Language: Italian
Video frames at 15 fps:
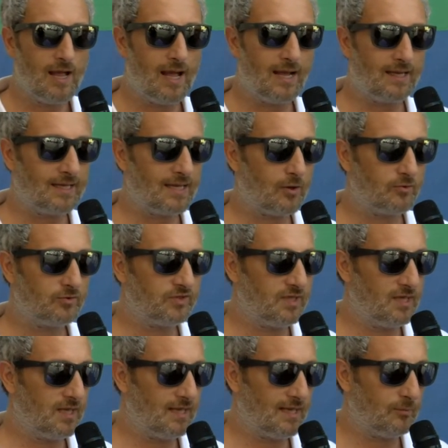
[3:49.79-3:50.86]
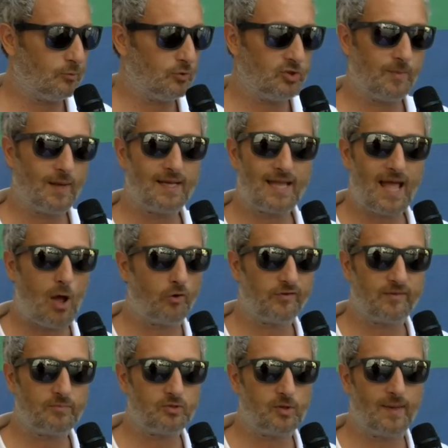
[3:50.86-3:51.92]
anche da consigliere della municipalità o
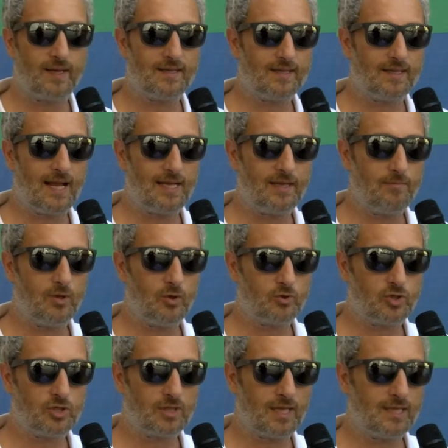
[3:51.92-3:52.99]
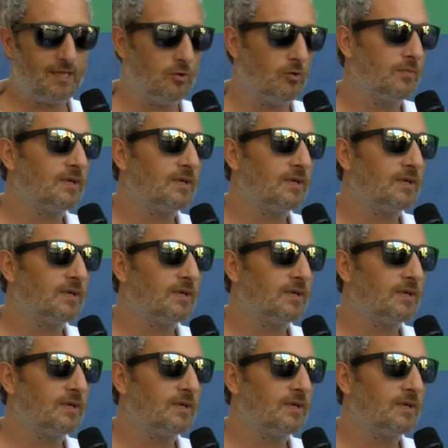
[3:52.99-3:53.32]
semplicemente da libero cittadino,